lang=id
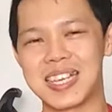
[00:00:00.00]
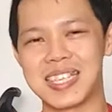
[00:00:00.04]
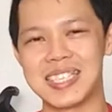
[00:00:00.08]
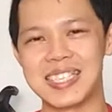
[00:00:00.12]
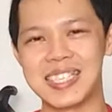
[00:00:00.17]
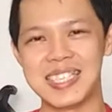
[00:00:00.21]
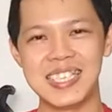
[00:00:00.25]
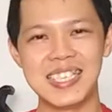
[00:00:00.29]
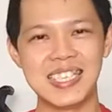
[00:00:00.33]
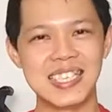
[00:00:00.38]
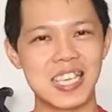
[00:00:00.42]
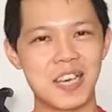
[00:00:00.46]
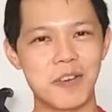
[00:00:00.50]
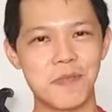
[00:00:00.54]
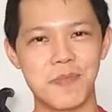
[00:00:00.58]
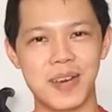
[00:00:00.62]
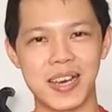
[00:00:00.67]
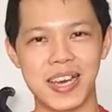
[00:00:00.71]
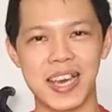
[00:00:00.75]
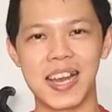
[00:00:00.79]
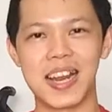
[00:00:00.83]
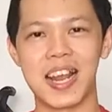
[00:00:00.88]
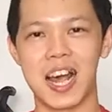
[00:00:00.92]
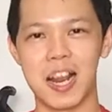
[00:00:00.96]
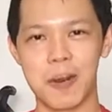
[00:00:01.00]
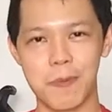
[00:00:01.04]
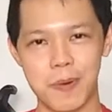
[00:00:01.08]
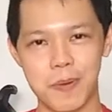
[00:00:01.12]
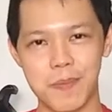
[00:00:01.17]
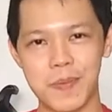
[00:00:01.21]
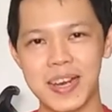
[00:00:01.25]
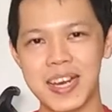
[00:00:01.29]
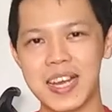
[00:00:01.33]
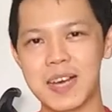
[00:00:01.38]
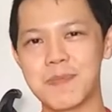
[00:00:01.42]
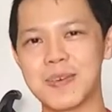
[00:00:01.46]
di sini saya membagikan hal
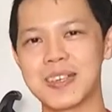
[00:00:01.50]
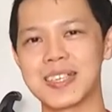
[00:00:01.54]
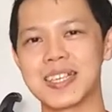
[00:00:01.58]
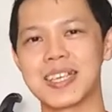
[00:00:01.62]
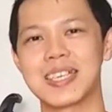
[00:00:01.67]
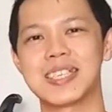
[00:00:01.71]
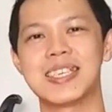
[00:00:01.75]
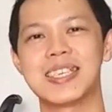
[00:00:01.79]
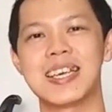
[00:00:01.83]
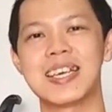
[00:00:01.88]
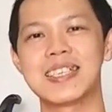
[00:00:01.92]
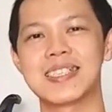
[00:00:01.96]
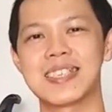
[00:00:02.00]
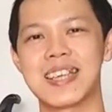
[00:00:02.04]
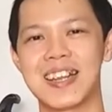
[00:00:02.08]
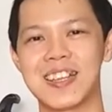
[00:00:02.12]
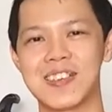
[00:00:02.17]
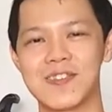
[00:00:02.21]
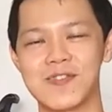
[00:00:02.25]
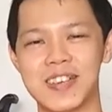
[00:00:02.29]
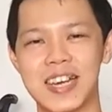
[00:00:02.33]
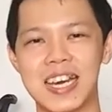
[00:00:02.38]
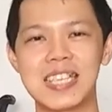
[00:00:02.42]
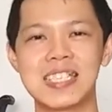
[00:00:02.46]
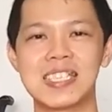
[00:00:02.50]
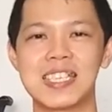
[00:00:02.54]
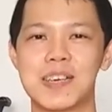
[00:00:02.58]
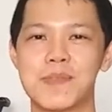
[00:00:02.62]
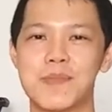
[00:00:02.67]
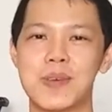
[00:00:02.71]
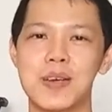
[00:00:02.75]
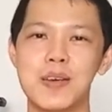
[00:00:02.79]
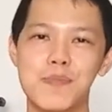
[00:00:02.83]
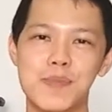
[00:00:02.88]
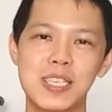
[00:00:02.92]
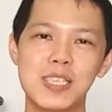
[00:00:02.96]
berbeda apa saja yang saya lakukan
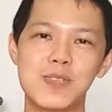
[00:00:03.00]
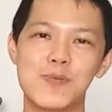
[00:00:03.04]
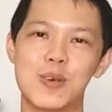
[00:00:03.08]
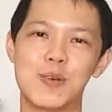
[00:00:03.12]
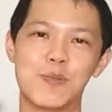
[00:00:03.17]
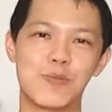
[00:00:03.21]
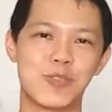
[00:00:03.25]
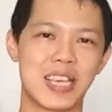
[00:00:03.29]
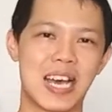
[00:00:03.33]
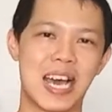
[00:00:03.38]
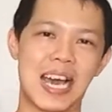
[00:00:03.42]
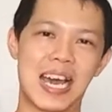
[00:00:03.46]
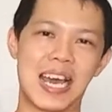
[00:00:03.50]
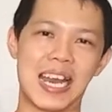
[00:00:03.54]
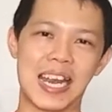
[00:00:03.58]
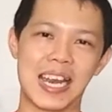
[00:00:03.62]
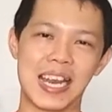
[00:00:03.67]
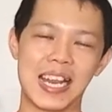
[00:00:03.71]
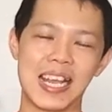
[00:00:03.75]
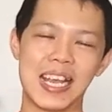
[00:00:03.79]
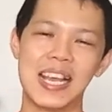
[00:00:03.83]
selama memimpin sebuah perusahaan.